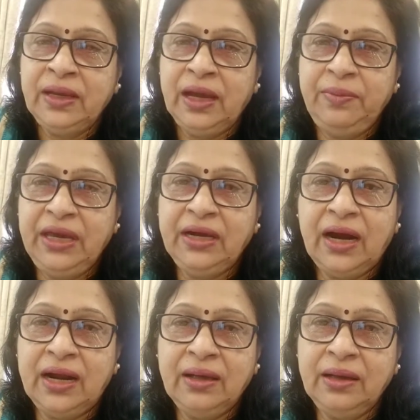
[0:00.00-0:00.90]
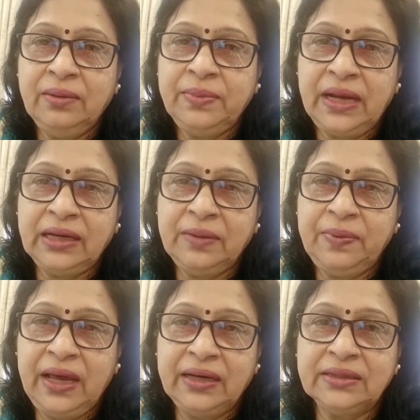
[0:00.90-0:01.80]
हमें काढ़ा बना के
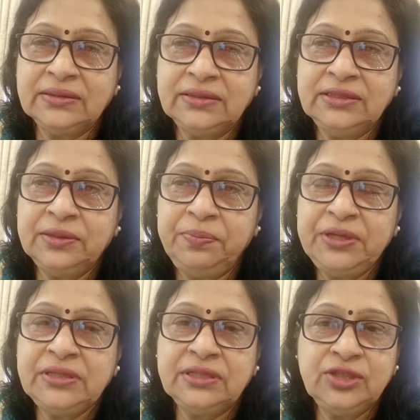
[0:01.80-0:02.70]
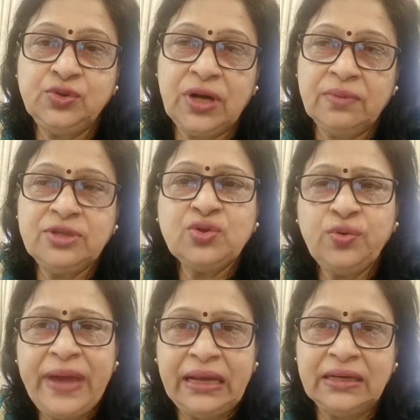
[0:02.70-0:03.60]
पिलाया करती थी जब भी सर्दी जुकाम
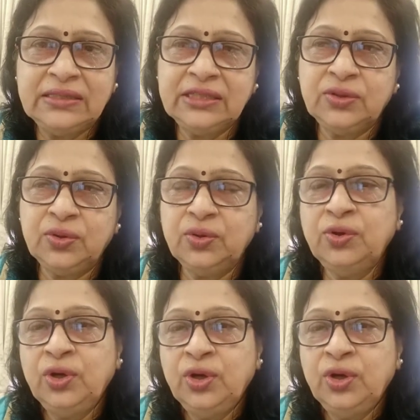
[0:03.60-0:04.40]
जिसको भी एलर्जिक हो